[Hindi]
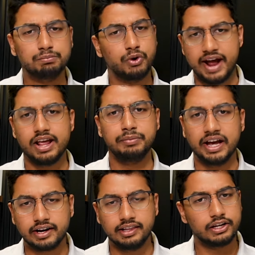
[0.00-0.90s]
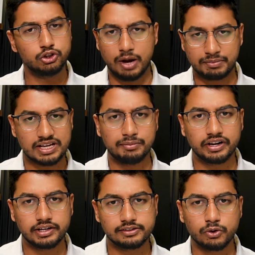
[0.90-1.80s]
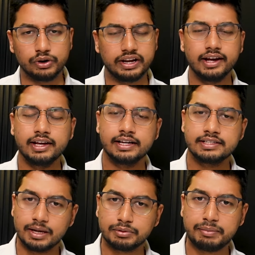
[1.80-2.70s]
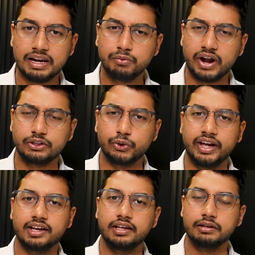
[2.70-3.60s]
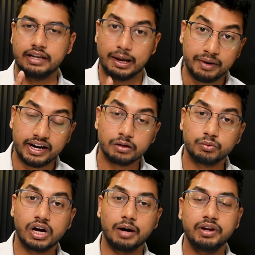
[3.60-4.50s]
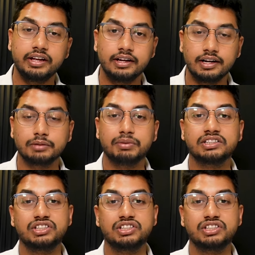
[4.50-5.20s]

एक बुराइयां भी एक्रेलिक की जो आपके सामने रखना जरूरी है सबसे पहली बुराई तो यह है कि लेमिनेट के मुकाबले ये लगभग